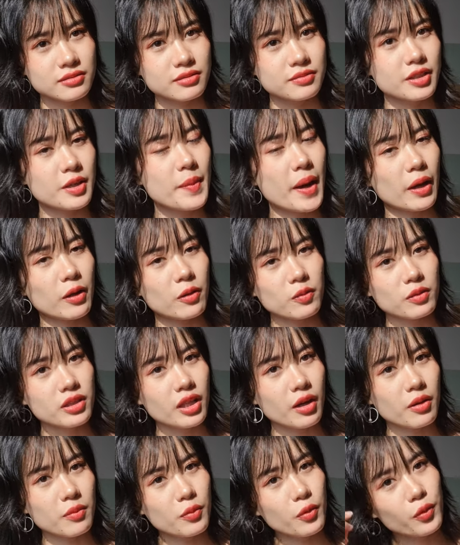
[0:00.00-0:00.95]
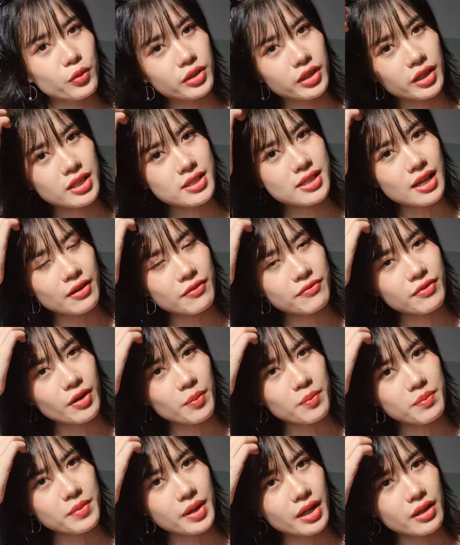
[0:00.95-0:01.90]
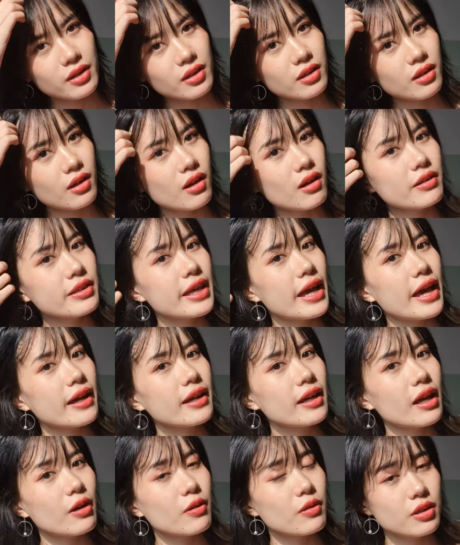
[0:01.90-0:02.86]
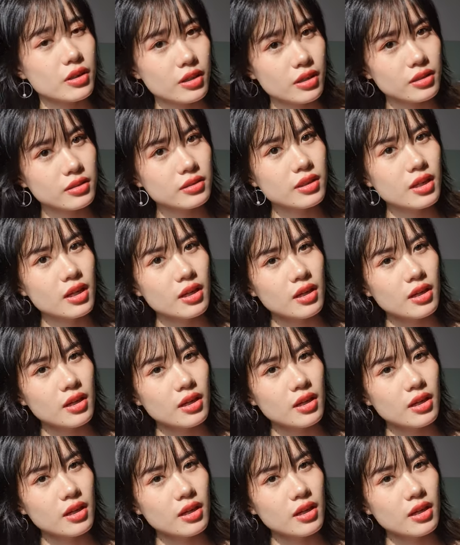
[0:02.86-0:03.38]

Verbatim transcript: các bạn cũng có thể mua những cái sản phẩm mà nó có giá cao hơn